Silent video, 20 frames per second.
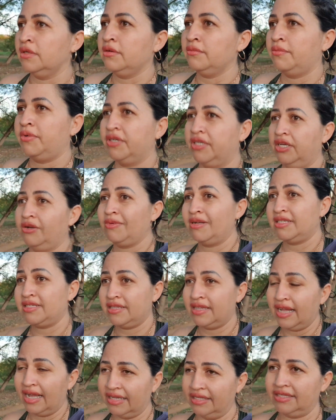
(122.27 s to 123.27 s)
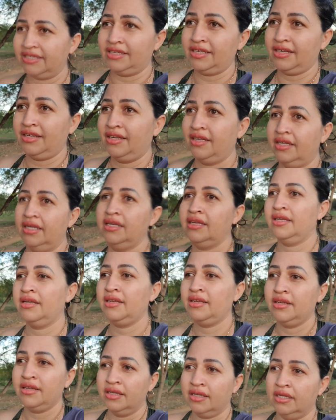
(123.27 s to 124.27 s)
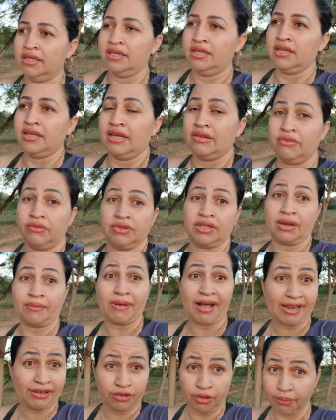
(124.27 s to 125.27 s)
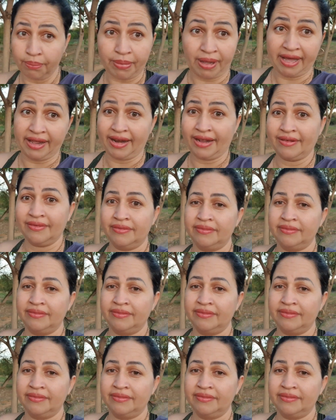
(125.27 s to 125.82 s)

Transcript: Porque é uma cidade que o trabalho não para.